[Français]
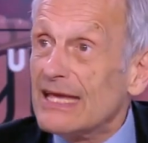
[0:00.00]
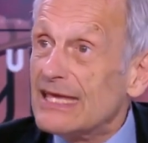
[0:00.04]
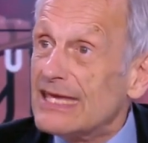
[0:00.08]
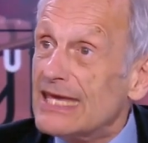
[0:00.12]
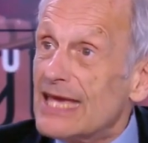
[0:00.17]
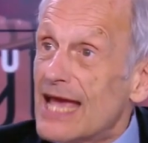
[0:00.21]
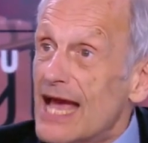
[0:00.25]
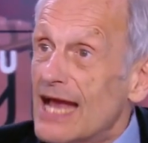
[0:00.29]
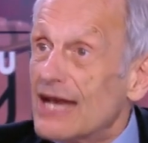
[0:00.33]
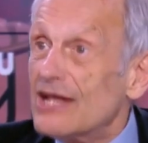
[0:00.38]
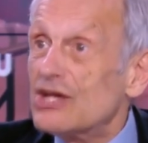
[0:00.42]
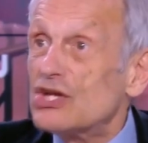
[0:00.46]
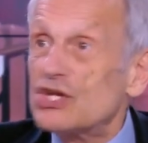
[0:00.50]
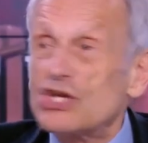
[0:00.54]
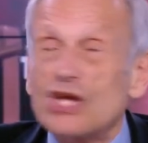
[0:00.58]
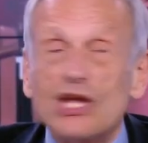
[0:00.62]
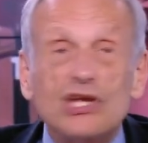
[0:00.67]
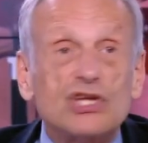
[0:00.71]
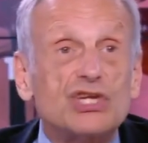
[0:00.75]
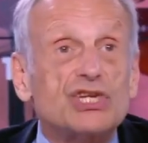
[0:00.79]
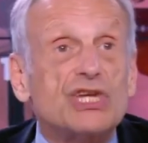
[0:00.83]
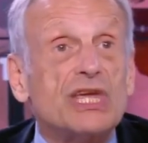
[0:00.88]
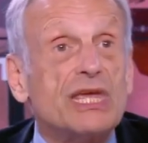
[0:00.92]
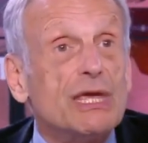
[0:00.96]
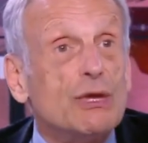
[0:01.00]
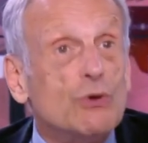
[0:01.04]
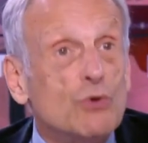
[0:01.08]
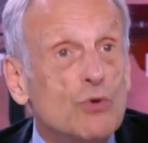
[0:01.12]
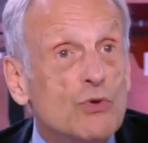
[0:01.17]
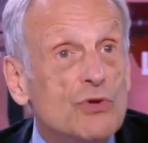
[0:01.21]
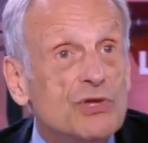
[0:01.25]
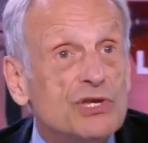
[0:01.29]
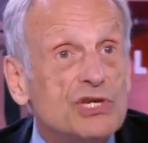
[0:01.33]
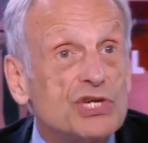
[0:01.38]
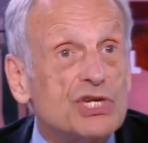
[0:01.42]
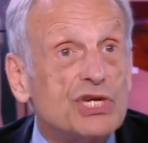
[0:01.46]
qui allait chercher
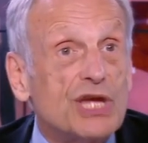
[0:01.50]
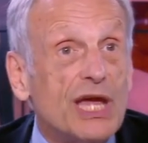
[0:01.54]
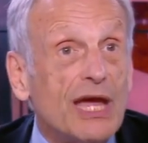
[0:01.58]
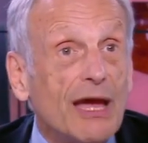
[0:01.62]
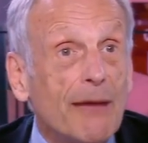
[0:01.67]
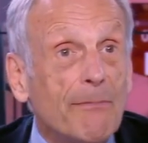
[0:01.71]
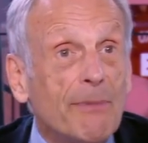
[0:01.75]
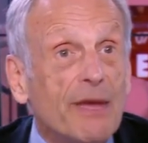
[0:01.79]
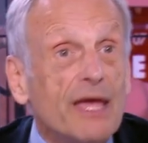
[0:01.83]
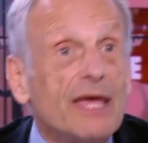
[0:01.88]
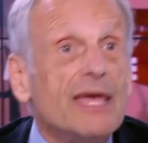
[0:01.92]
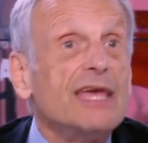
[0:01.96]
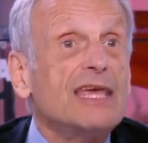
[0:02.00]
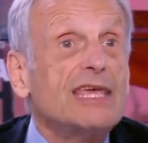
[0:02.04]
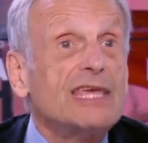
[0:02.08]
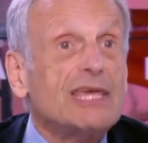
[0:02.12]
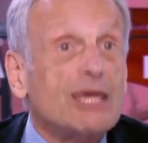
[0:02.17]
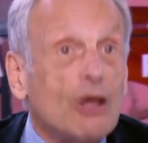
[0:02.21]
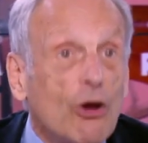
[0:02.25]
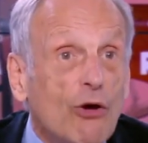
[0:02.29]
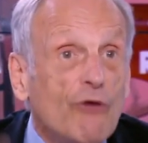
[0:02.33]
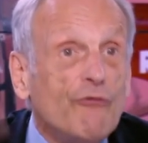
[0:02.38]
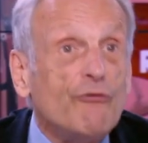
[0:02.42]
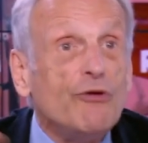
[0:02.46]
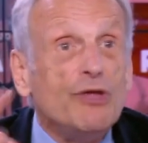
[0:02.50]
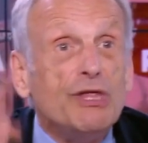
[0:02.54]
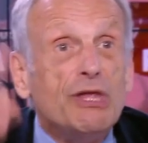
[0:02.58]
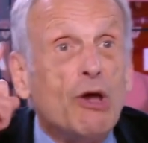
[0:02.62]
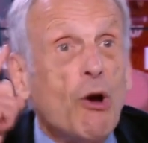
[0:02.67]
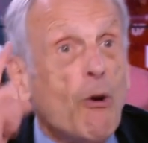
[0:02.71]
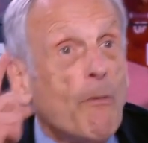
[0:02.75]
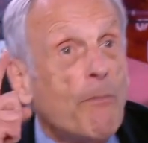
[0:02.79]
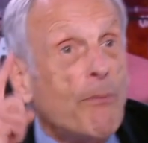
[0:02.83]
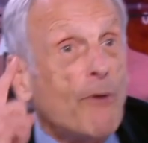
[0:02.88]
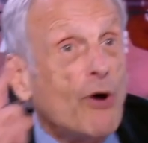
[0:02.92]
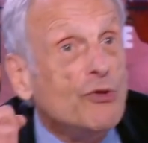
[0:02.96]
une gerbe et qui revenait
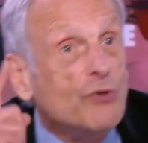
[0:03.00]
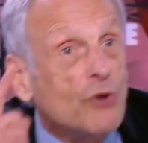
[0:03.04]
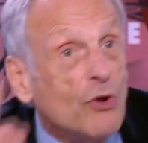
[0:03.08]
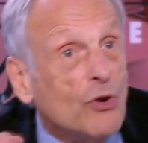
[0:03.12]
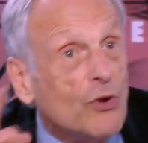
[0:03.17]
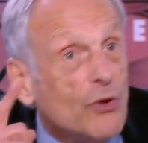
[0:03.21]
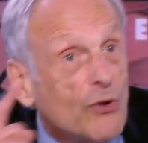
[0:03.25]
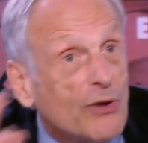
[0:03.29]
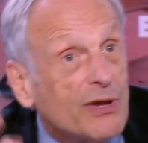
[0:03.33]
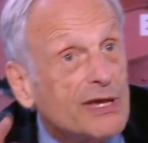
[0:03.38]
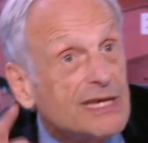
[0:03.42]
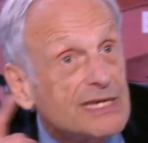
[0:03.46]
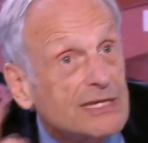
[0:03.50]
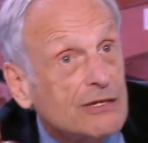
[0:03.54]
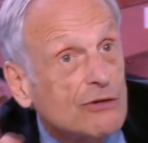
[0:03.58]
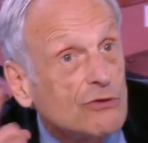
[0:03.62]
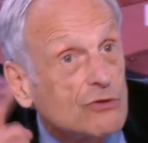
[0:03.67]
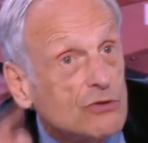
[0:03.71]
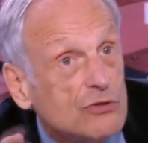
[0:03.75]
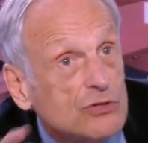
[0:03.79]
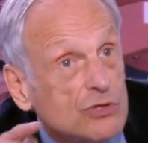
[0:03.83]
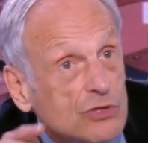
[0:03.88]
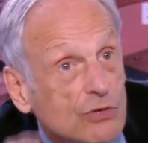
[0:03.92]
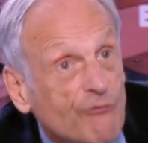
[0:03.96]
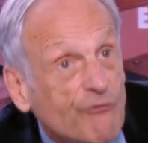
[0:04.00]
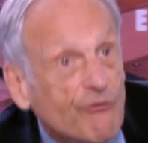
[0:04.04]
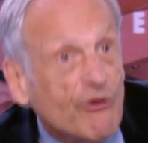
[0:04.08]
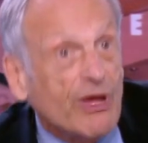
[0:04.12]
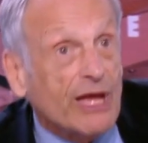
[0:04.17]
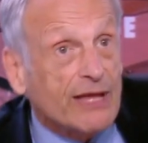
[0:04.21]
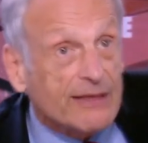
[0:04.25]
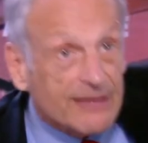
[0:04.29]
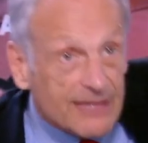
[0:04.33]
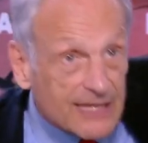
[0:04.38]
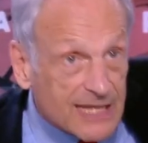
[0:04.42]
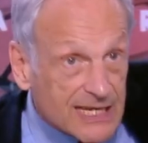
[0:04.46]
en prenant le risque de se
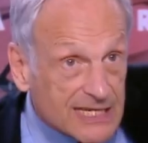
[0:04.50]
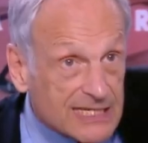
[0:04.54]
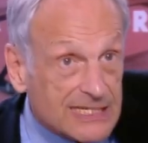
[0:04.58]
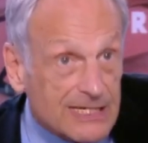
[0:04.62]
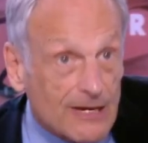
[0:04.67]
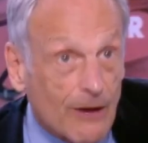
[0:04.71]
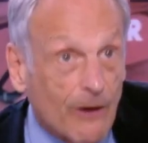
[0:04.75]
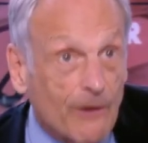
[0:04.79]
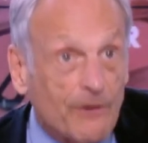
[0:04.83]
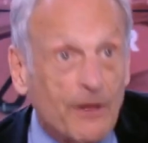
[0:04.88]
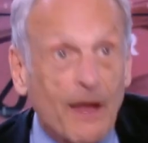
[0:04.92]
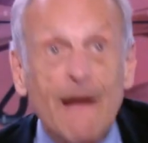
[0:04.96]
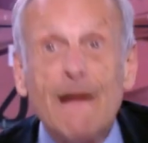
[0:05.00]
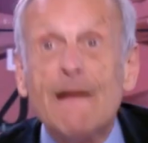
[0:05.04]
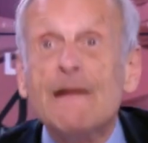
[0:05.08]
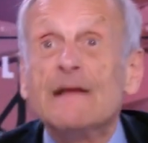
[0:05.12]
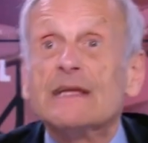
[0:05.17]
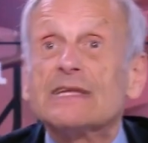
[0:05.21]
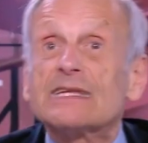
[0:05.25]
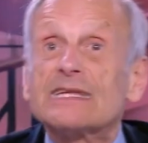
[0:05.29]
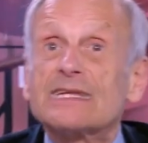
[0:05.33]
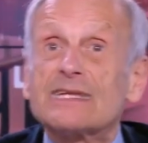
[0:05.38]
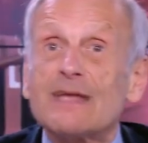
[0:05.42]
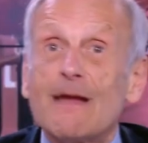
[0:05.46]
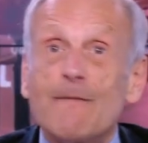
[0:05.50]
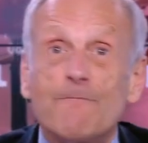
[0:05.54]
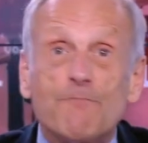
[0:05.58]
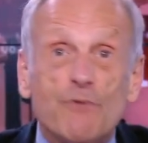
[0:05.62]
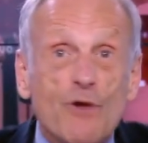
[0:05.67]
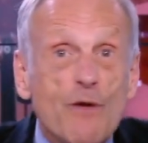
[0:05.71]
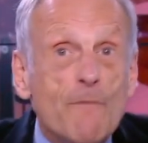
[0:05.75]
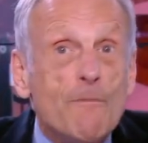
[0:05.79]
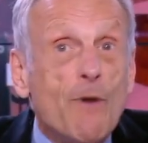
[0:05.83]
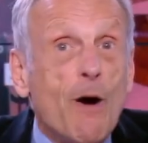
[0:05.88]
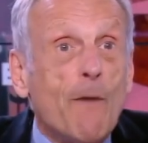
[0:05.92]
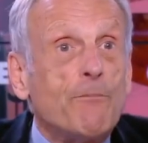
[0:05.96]
faire descendre
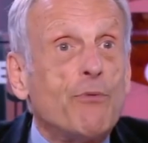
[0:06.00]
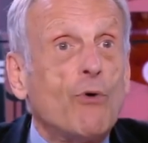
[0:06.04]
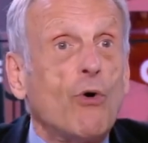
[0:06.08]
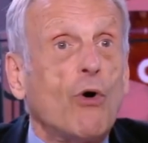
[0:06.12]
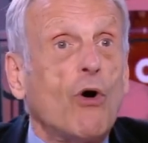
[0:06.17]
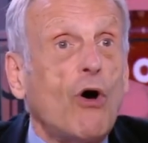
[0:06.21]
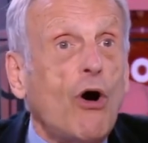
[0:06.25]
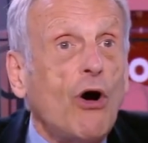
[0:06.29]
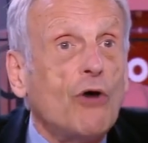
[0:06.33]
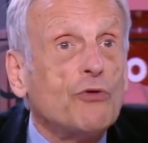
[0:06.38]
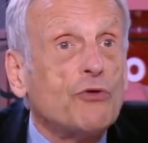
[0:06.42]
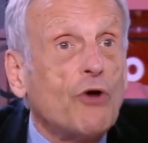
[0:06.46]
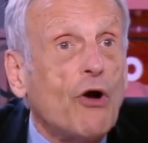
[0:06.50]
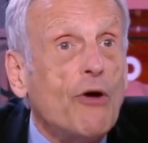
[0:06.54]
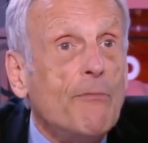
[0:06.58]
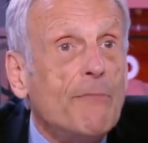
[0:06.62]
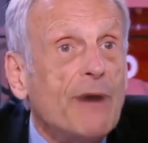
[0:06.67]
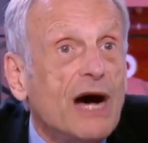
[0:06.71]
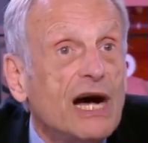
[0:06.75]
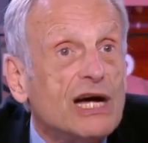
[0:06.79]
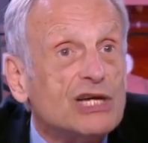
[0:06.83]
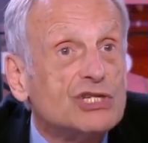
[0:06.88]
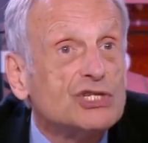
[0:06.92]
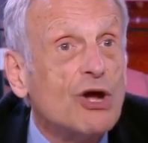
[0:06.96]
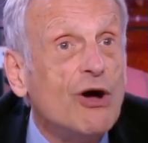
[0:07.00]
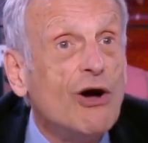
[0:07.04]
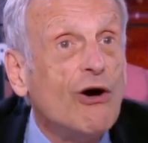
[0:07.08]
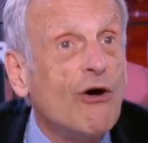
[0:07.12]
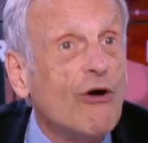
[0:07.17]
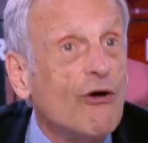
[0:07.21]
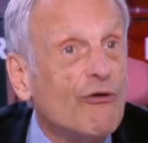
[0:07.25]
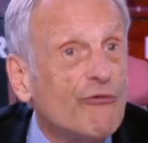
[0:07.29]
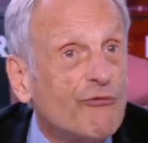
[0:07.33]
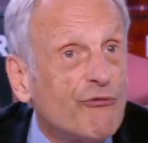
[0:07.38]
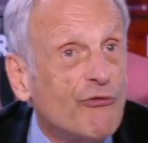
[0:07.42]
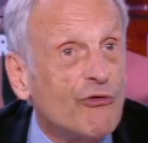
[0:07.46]
simplement pour rendre hommage
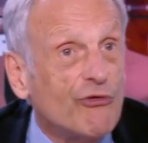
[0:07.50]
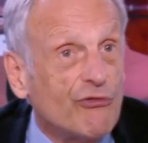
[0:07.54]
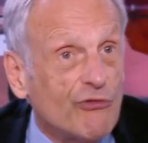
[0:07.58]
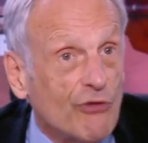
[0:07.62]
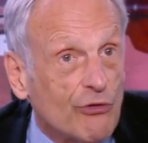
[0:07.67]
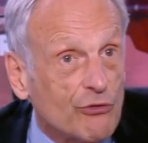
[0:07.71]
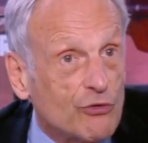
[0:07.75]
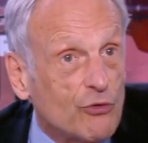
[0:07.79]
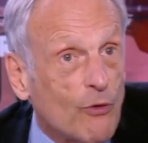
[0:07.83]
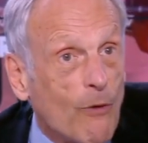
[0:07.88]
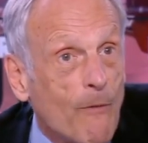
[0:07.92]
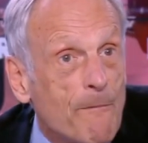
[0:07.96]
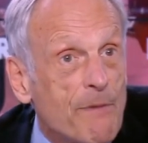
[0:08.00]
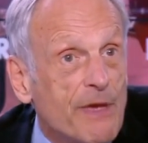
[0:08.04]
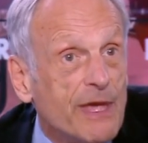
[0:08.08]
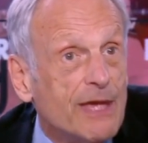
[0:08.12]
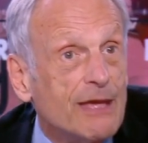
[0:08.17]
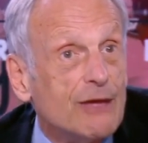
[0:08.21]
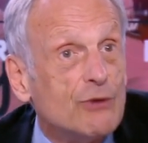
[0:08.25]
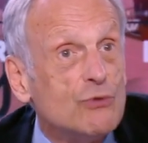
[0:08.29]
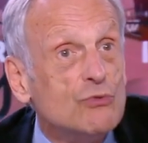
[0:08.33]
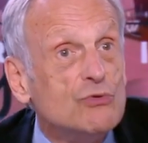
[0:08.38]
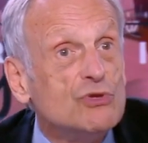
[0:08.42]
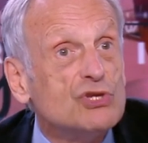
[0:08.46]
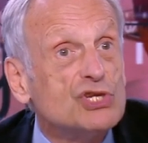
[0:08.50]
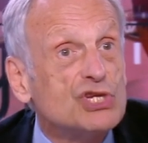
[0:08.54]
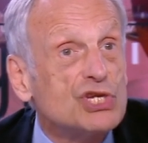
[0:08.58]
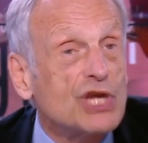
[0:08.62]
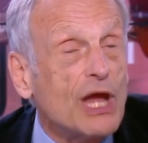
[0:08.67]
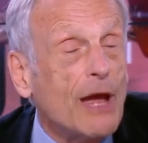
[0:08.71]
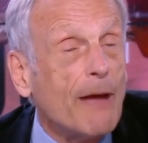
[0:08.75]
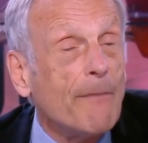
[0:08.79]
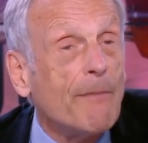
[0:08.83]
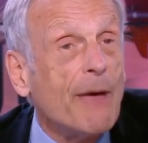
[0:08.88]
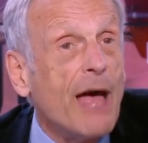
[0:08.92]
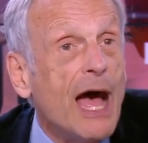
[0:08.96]
en faisant tomber une
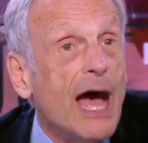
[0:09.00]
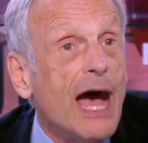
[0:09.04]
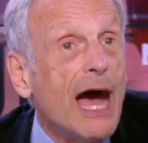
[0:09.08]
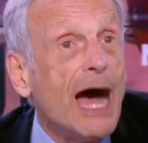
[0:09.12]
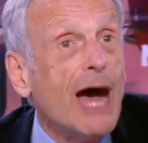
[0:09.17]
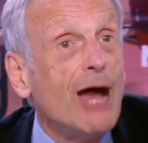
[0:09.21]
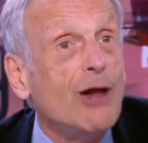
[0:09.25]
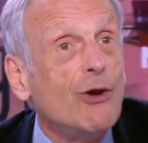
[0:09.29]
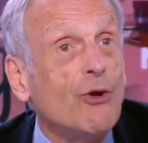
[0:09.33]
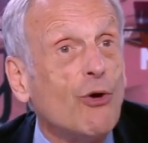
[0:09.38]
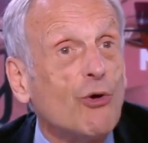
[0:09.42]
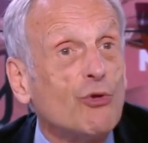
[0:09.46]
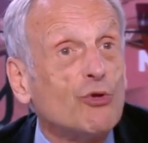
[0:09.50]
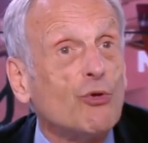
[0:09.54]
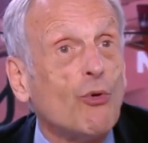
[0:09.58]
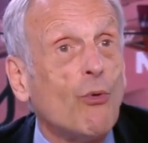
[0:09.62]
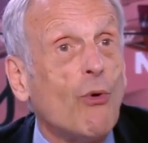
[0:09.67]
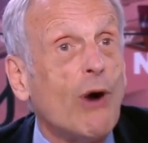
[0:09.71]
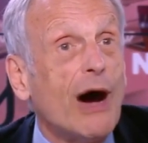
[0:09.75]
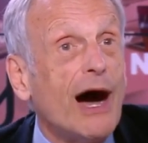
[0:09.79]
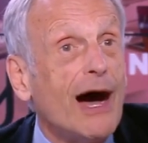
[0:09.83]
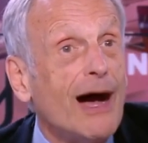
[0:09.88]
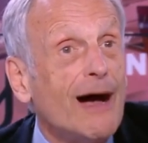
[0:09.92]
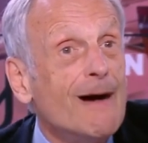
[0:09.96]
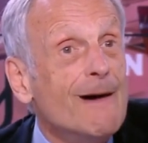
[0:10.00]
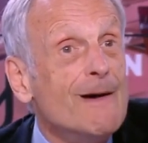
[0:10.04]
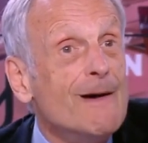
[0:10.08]
gerbe à l'endroit